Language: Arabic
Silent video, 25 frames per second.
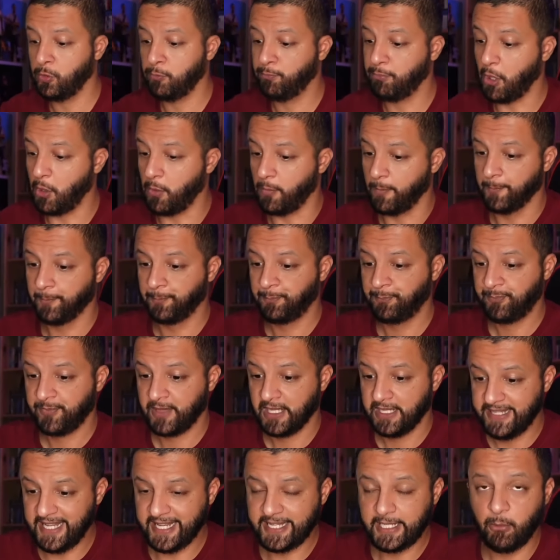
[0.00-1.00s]
بون
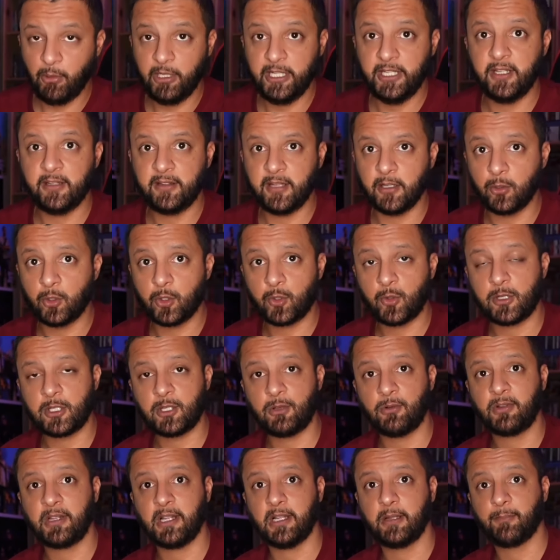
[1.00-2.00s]
نحكيو على نينتندو
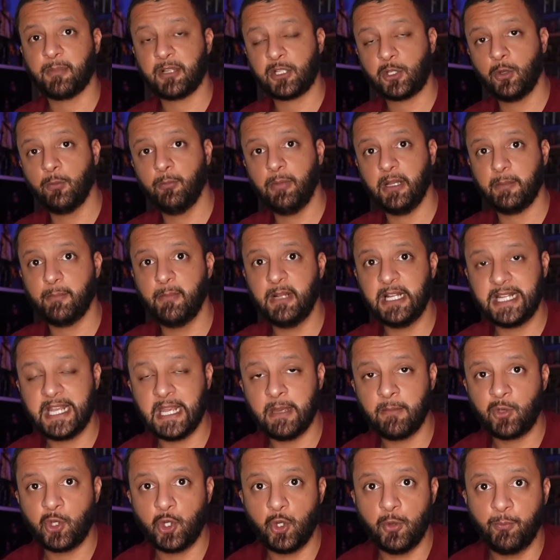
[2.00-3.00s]
64 باسكو من بعد من
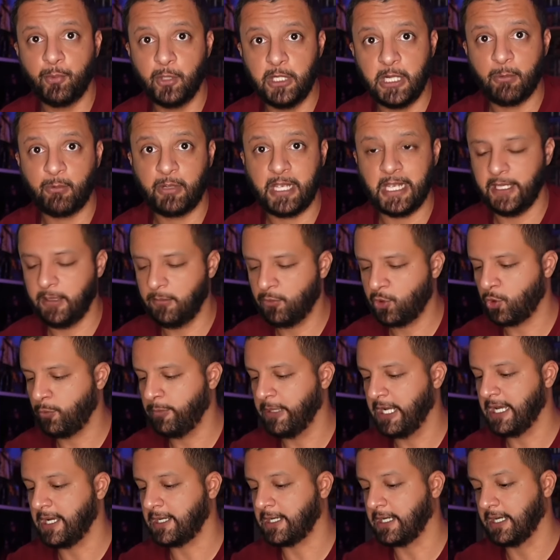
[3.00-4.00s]
الجيم كيوب ولاو كاع يمشوا
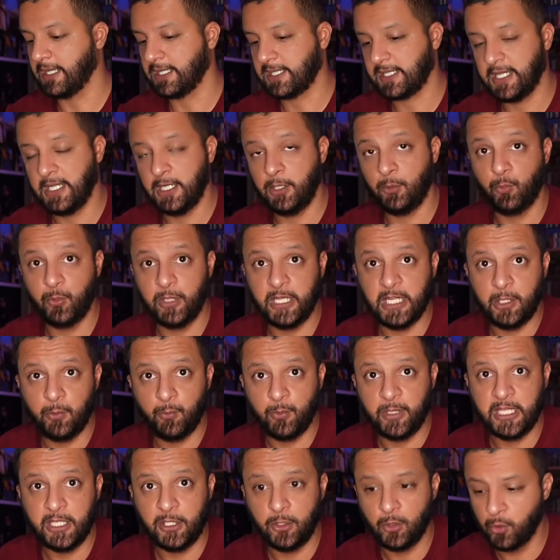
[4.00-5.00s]
بالاقراص كاين الوي
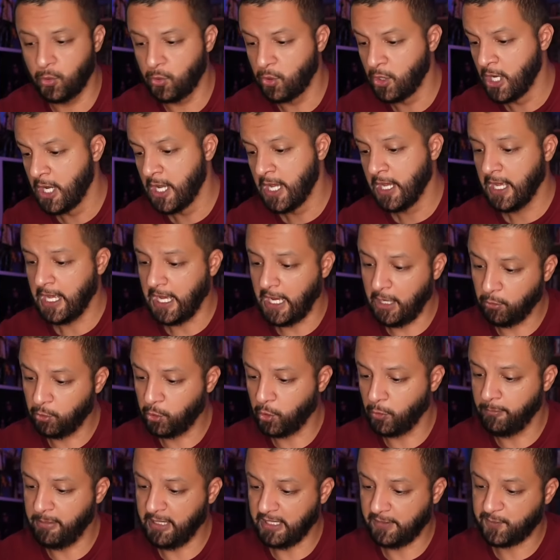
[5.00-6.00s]
الوي يو
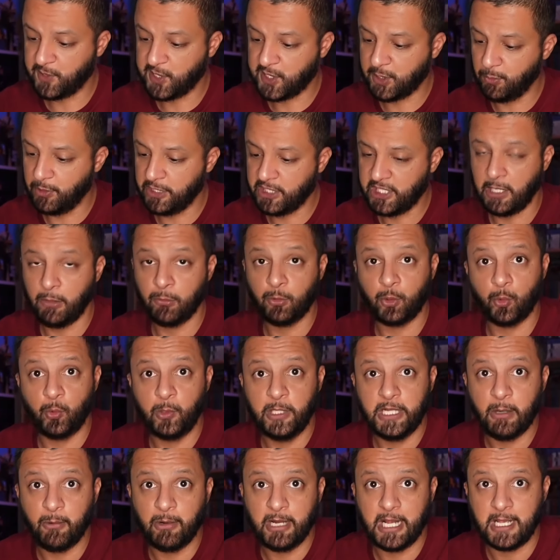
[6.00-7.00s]
عاودوا من بعد في السويتش عاودوا
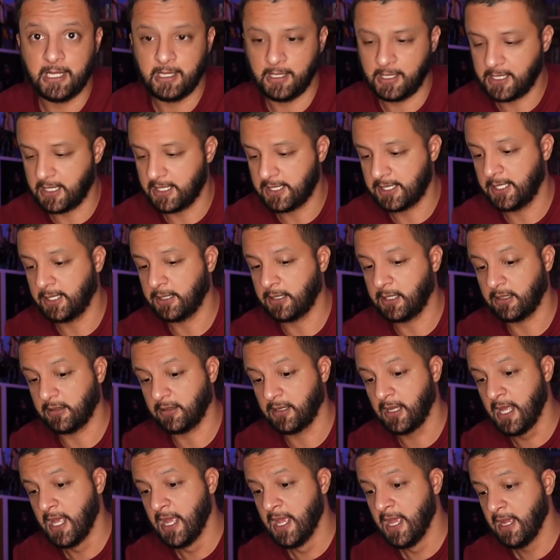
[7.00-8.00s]
ولاو على هاد الكاسيطات
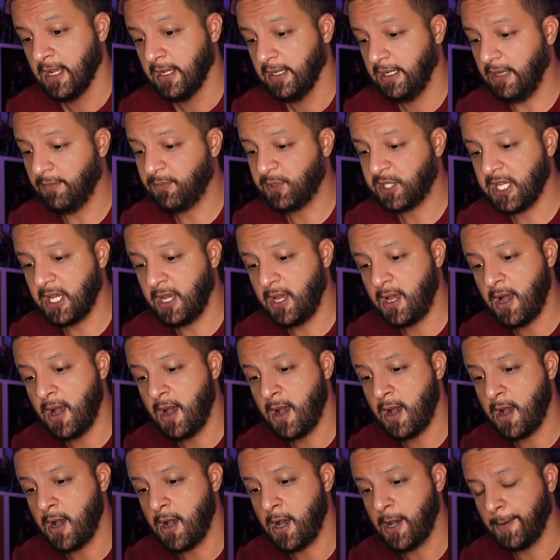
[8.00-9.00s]

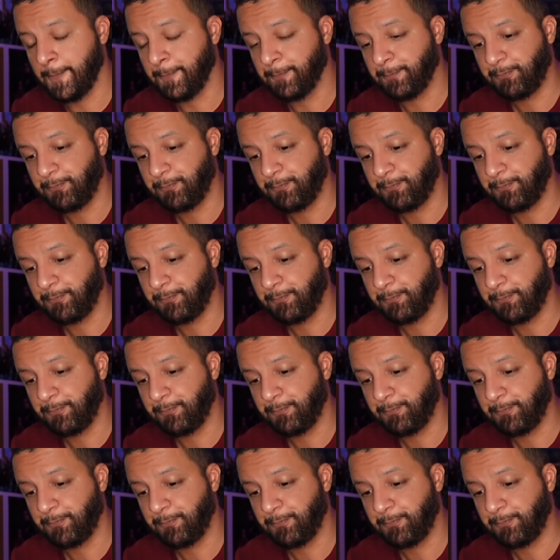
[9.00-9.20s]
العفسه